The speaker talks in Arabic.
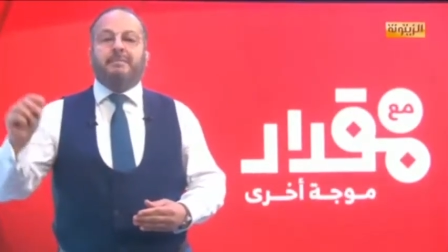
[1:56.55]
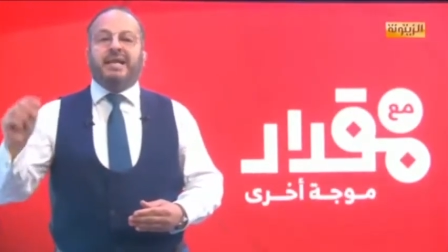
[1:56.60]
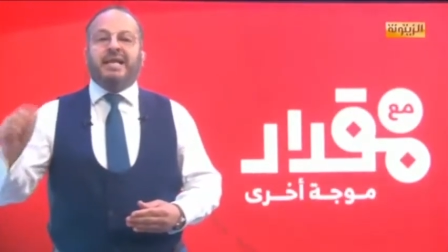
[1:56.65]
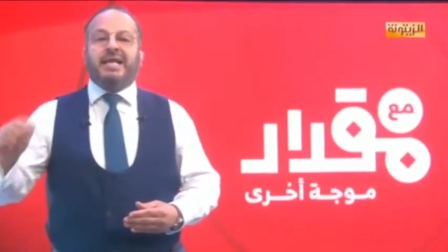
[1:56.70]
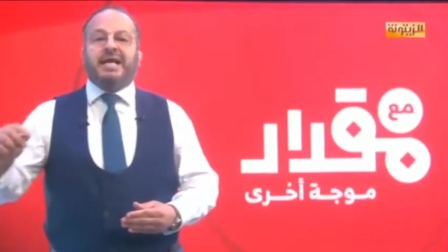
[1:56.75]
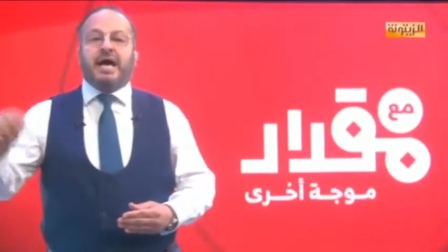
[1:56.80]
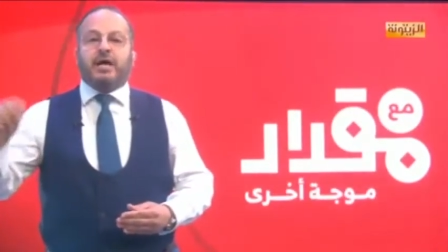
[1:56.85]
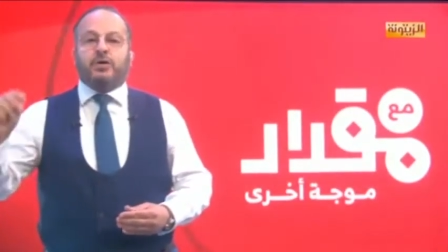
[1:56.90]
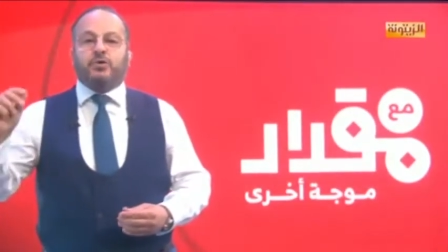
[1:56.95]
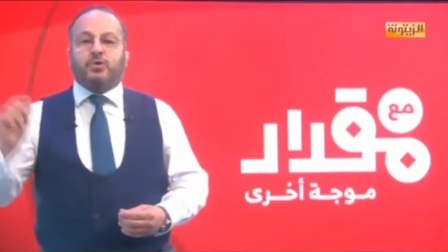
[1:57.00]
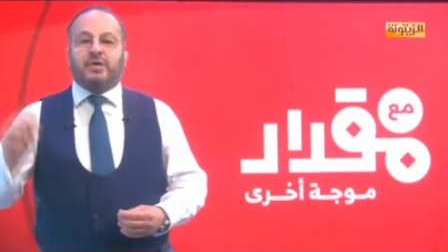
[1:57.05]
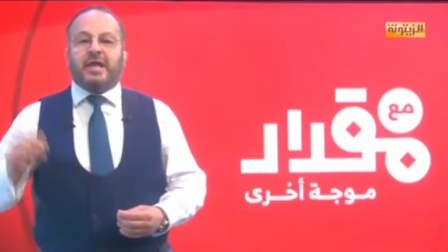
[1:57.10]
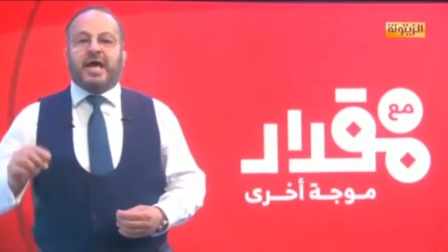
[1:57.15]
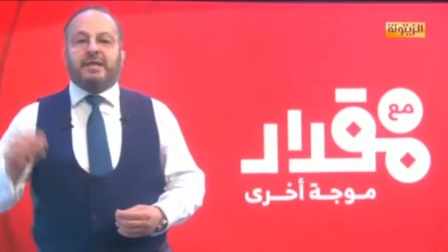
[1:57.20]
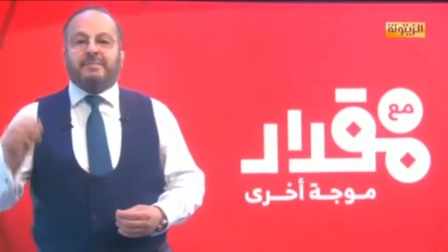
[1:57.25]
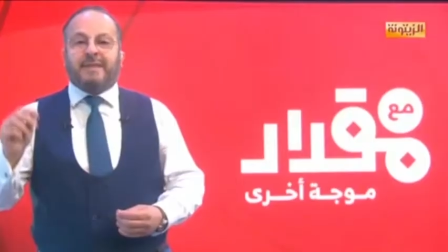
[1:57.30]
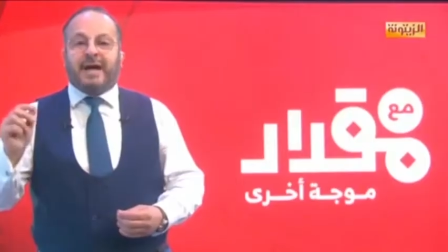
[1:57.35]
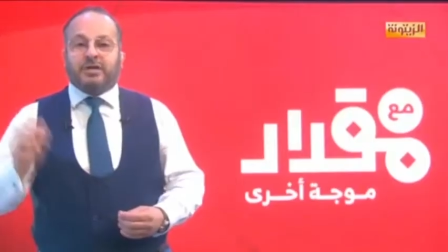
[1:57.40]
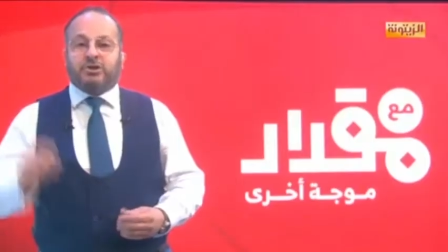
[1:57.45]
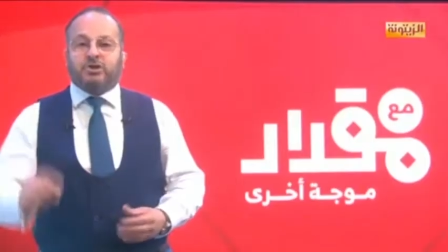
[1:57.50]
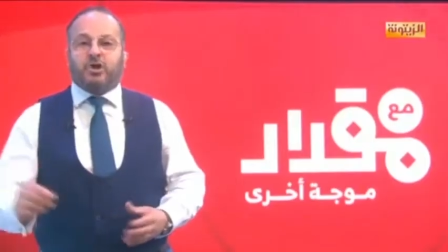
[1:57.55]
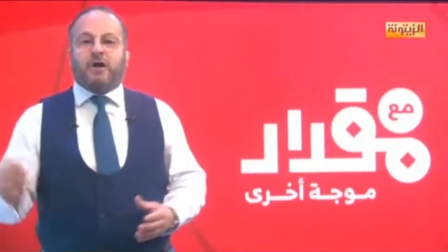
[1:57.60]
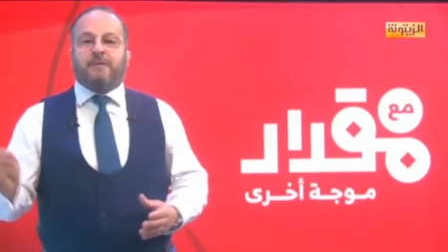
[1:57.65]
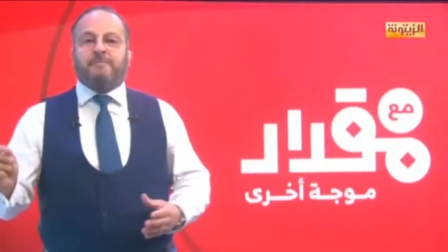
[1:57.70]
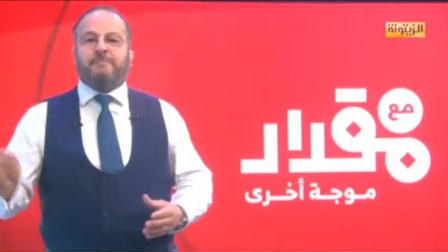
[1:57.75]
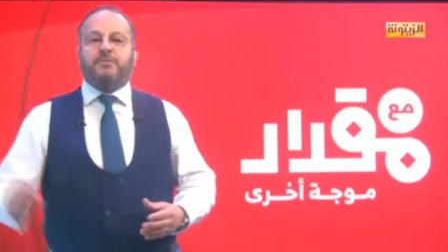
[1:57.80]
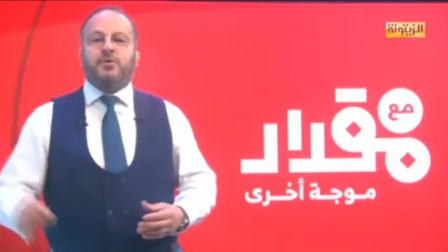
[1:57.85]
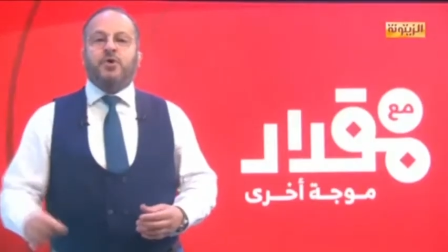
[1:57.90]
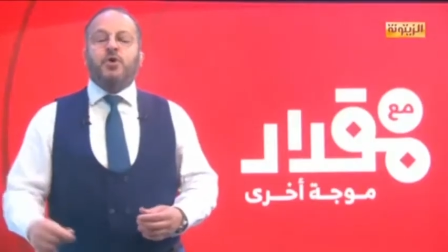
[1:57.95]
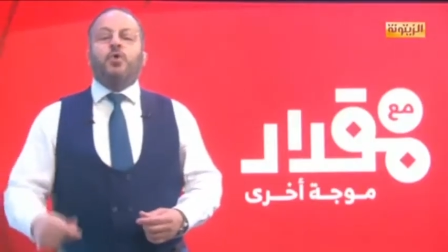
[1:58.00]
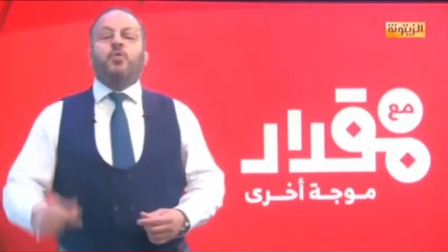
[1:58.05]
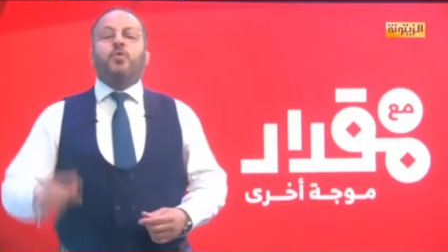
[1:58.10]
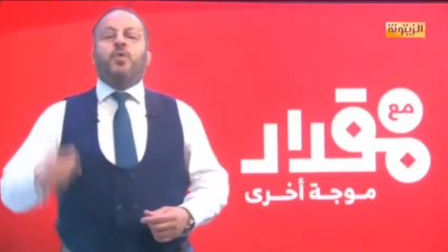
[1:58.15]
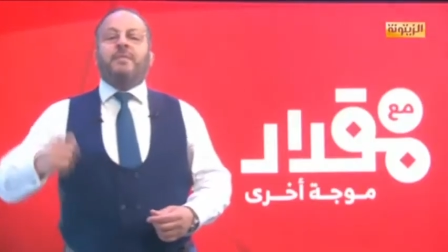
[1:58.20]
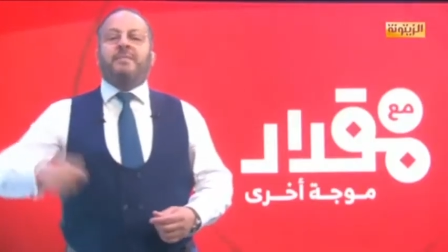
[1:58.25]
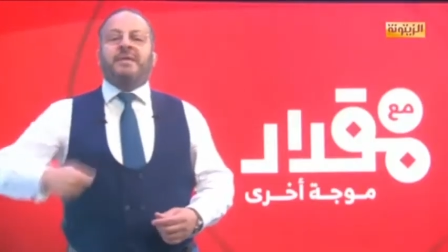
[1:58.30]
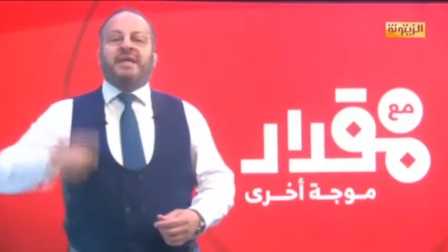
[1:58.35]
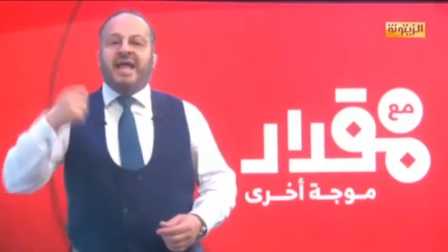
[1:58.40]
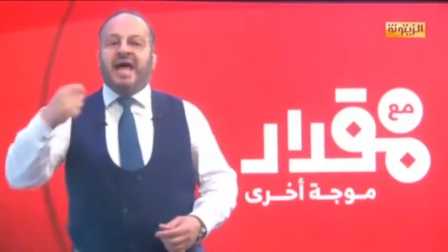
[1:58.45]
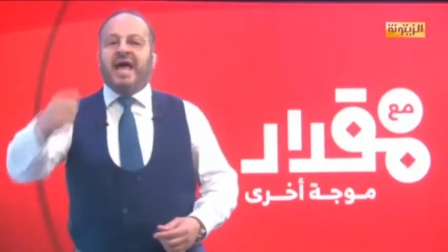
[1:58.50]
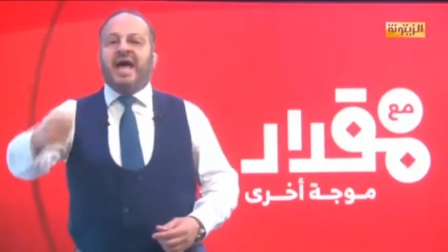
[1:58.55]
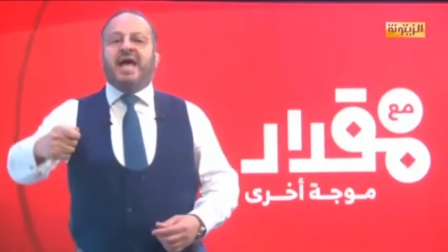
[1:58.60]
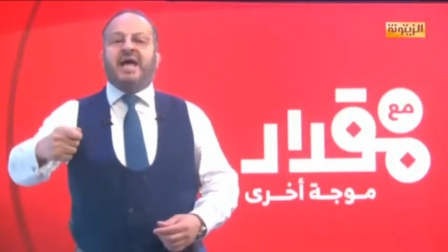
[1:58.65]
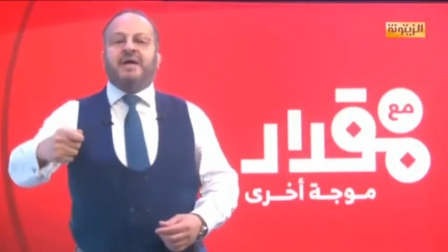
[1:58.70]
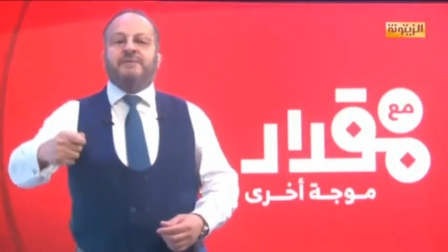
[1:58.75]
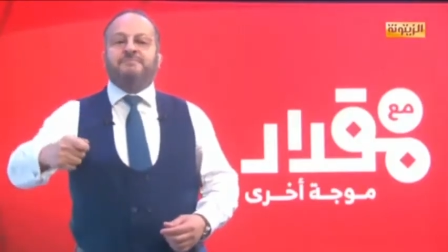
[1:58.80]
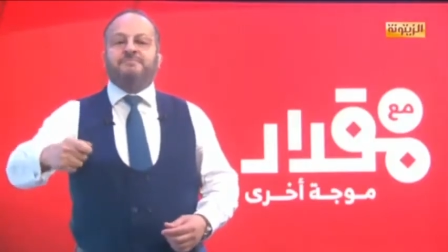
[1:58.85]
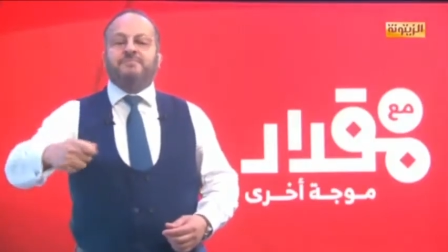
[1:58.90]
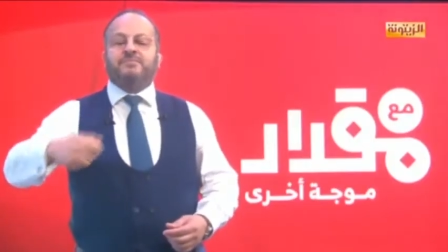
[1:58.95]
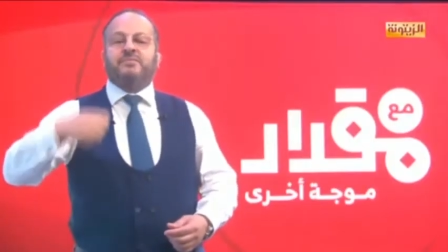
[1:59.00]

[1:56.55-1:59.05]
مليار دولار مع ترامب ومنها